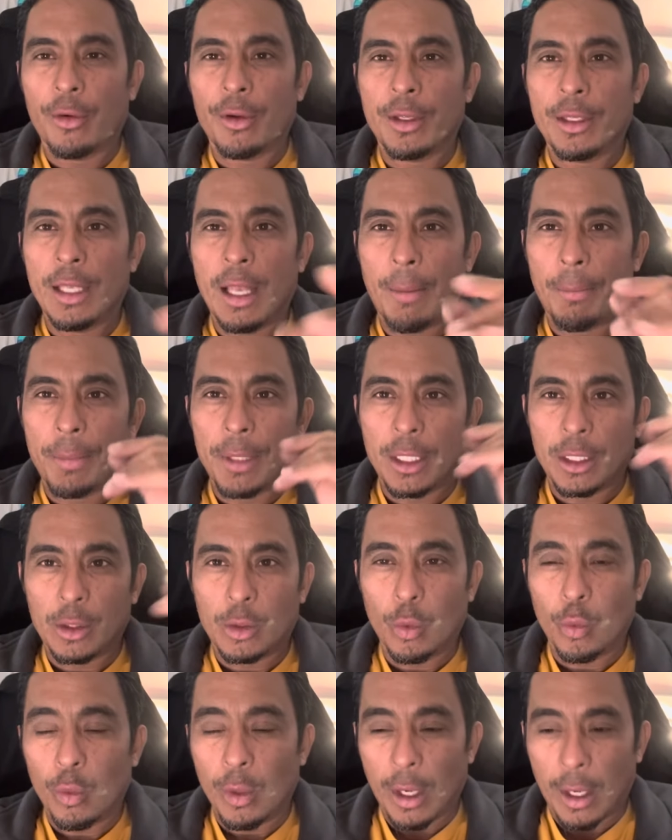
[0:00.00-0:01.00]
y la
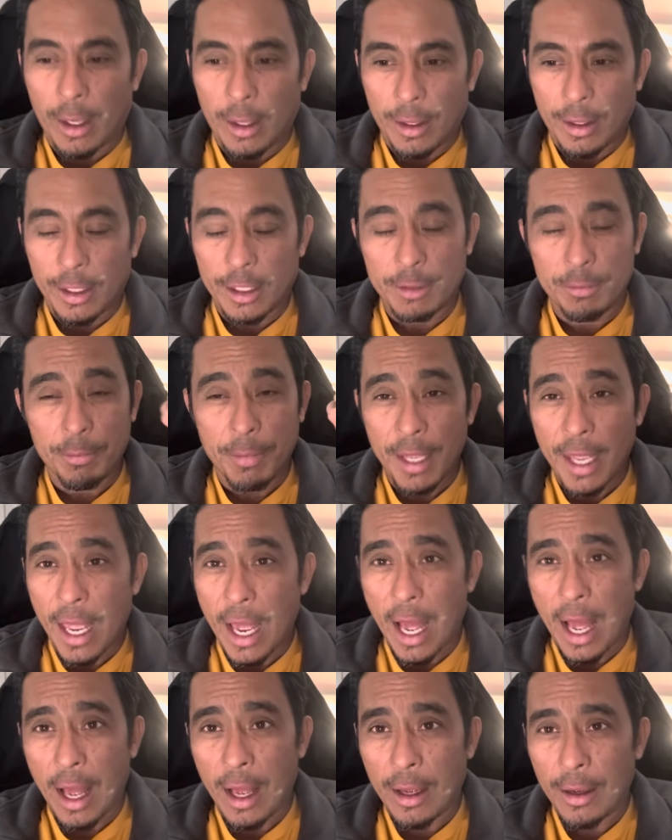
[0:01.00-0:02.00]
pintura es
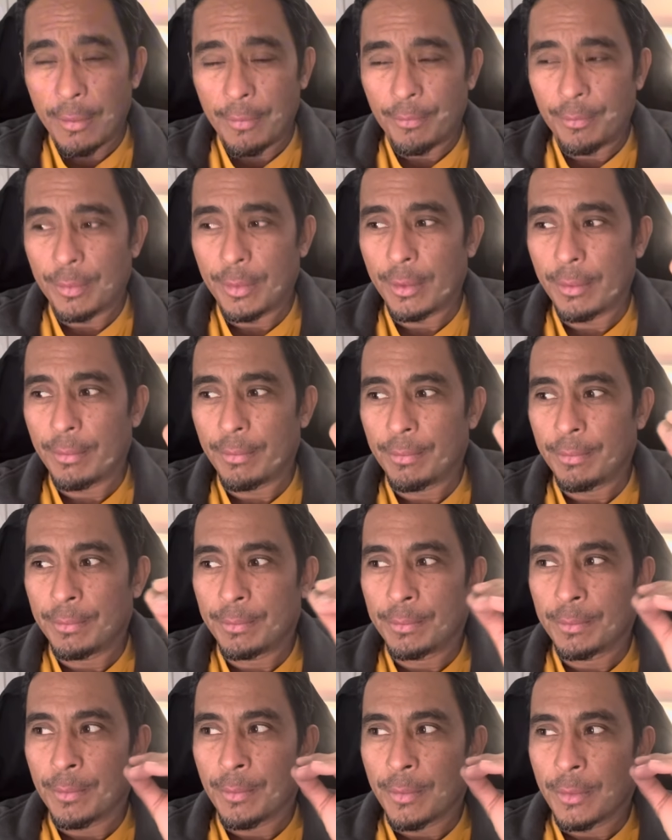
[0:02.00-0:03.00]
vieja,
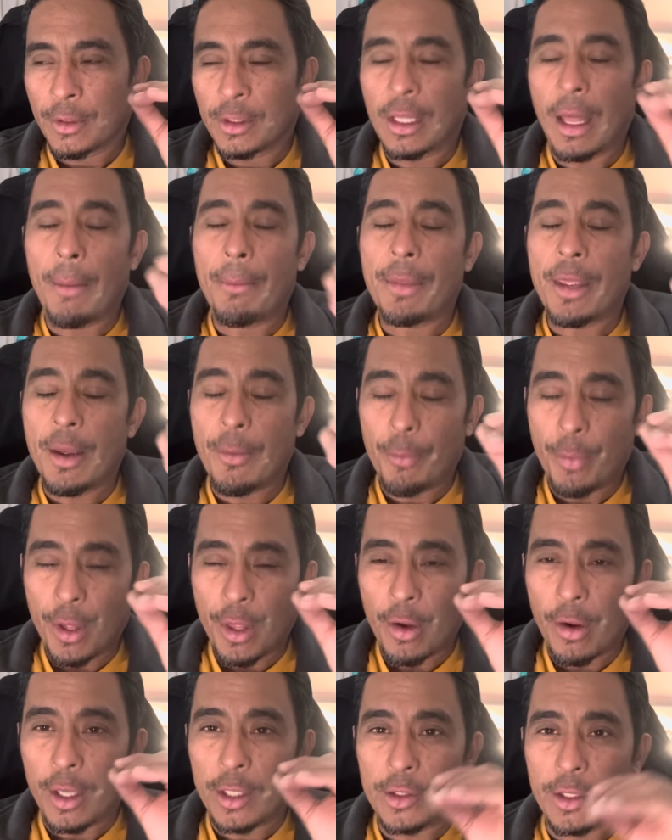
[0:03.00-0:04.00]
también
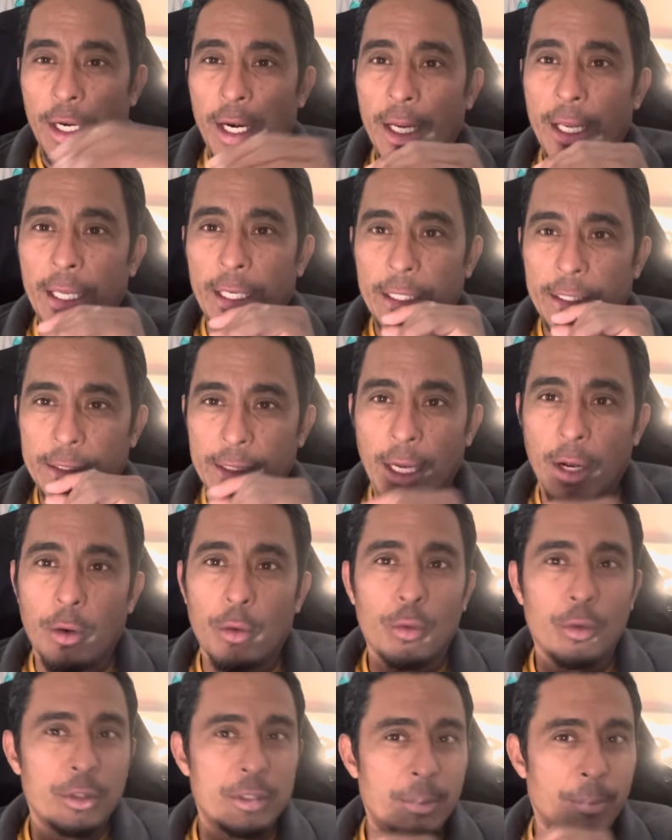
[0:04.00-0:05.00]
puede ocasionar que el estaco
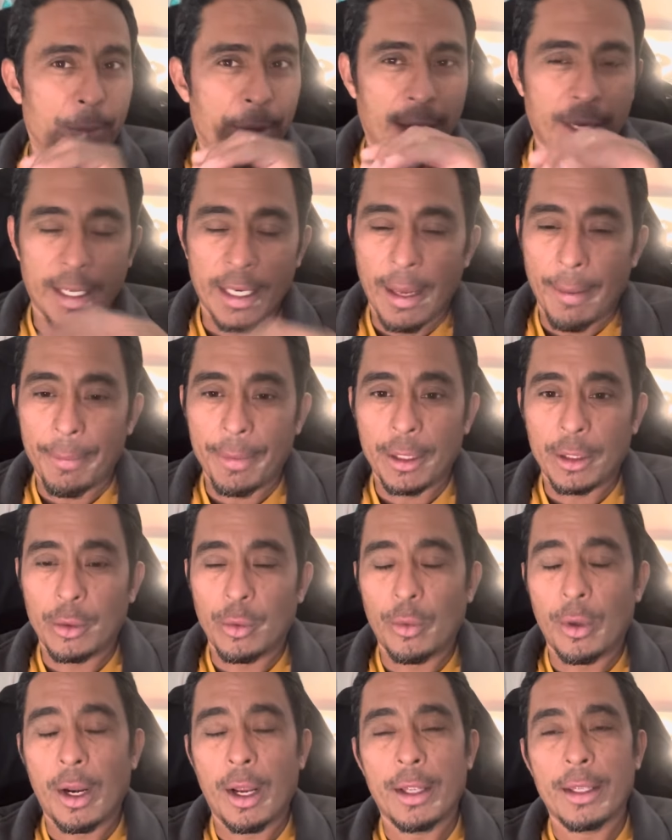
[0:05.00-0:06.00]
no se pegue a la
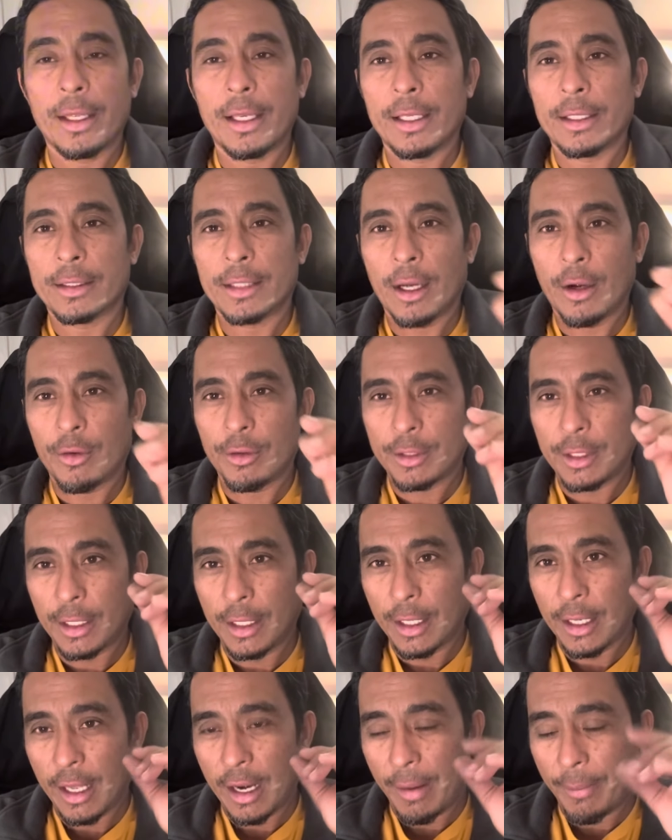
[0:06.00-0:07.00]
pintura y el estaco se
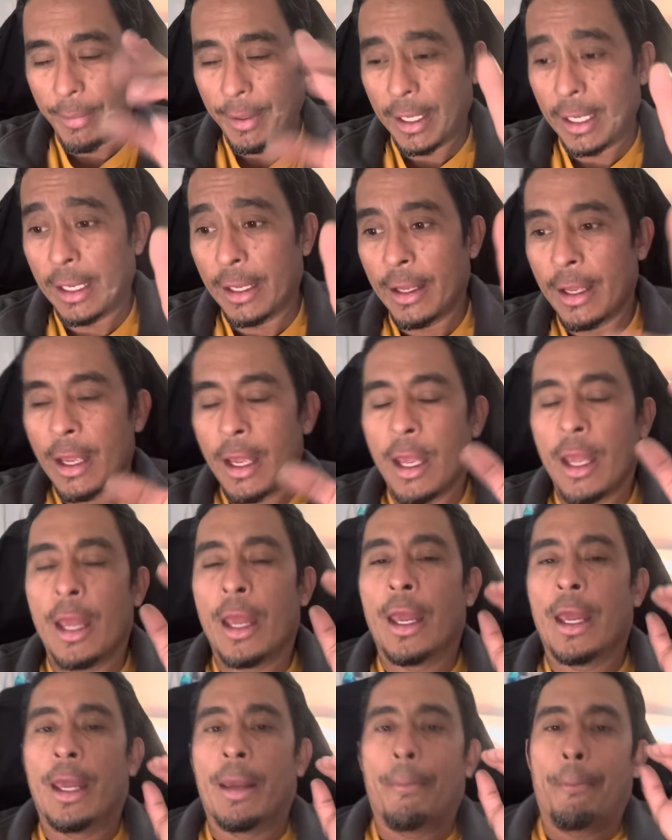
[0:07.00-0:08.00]
descarapele.
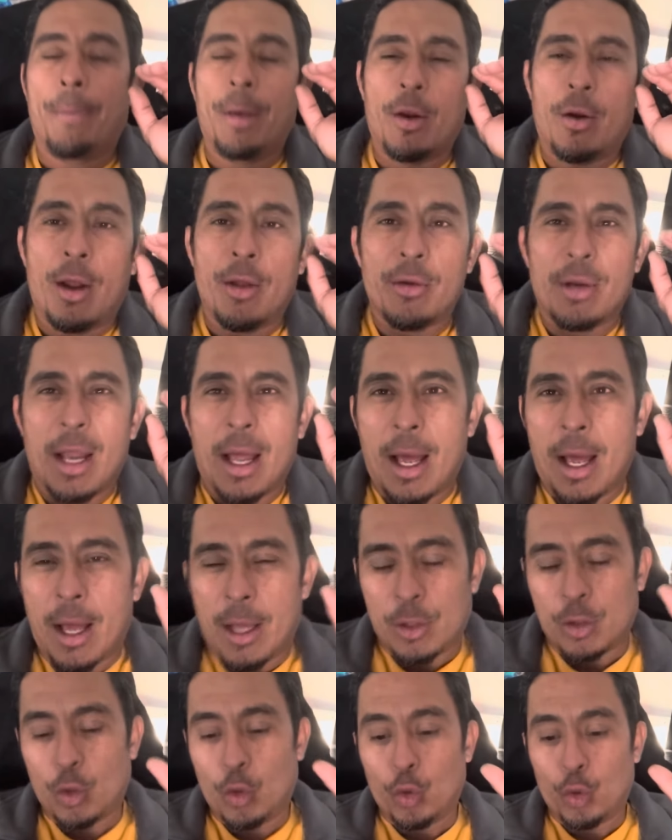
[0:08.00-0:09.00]
Pero hay
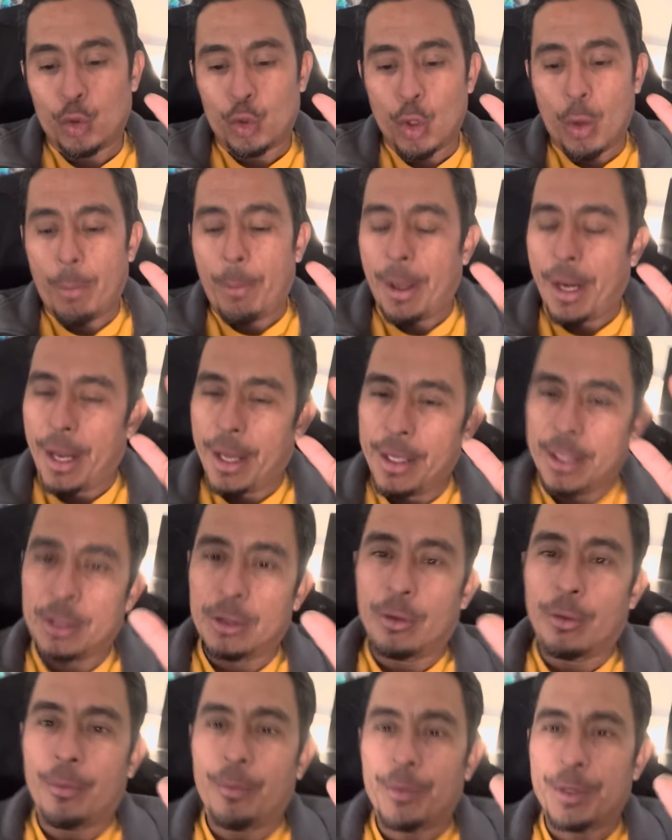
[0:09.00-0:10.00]
una solución para
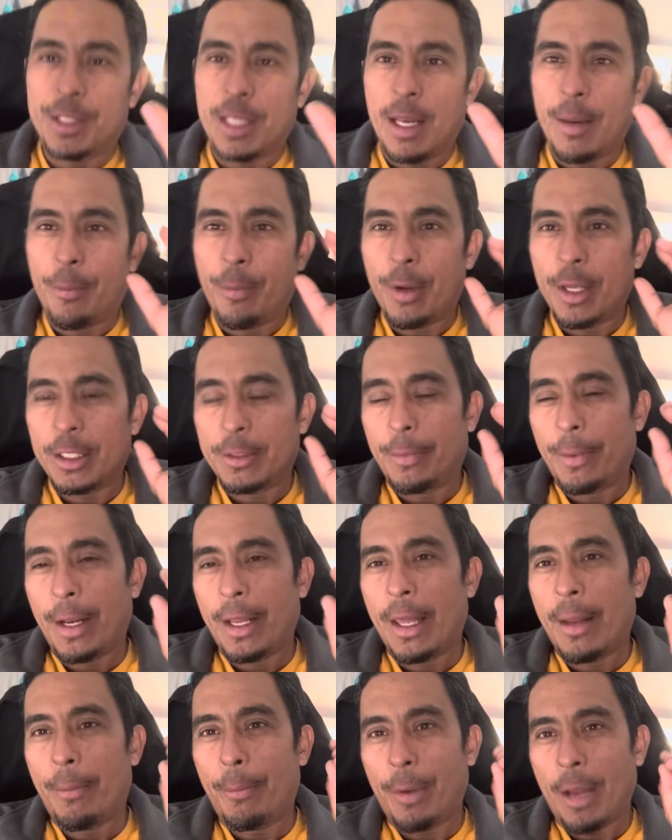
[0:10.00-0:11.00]
esto. Se le puede
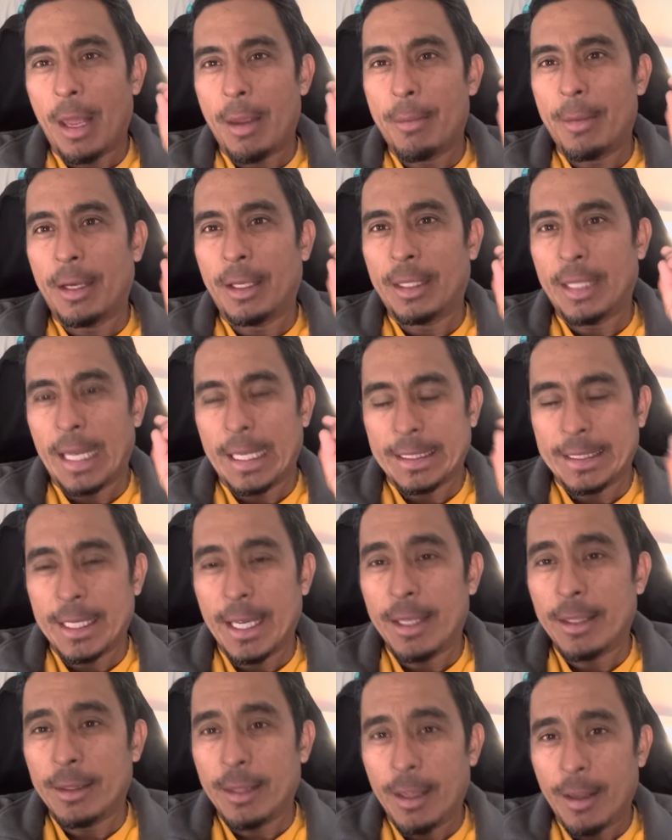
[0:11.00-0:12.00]
sprayar primer de
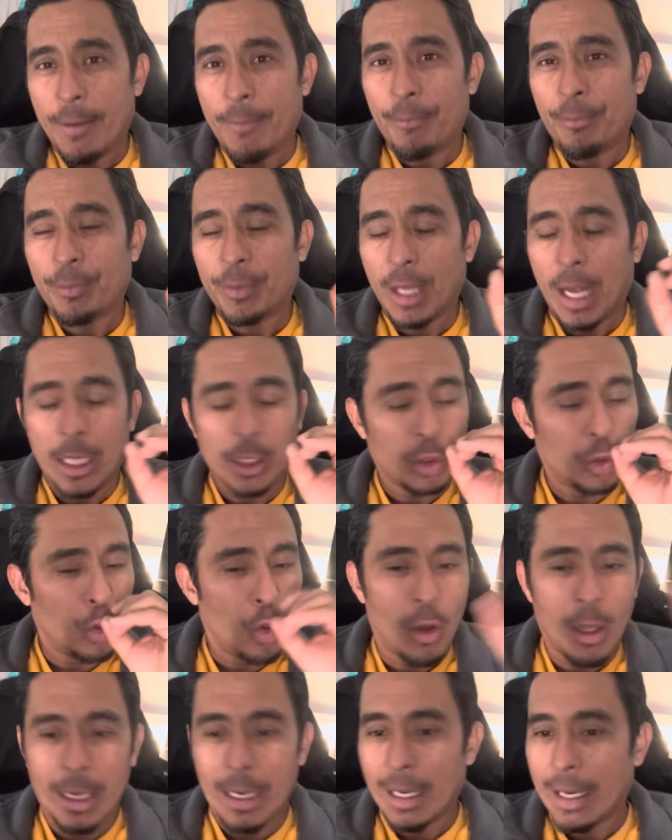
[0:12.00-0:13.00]
aceite a
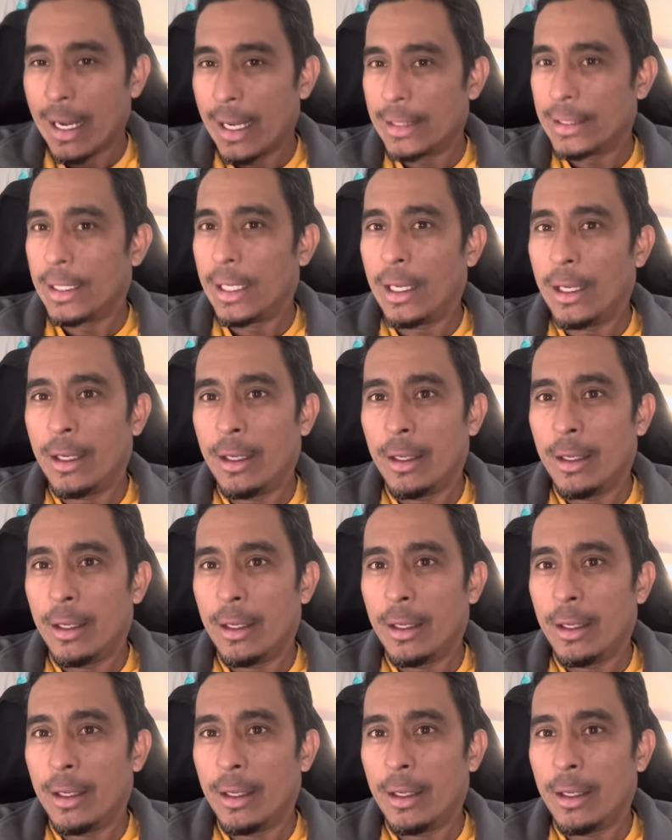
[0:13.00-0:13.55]
toda la casa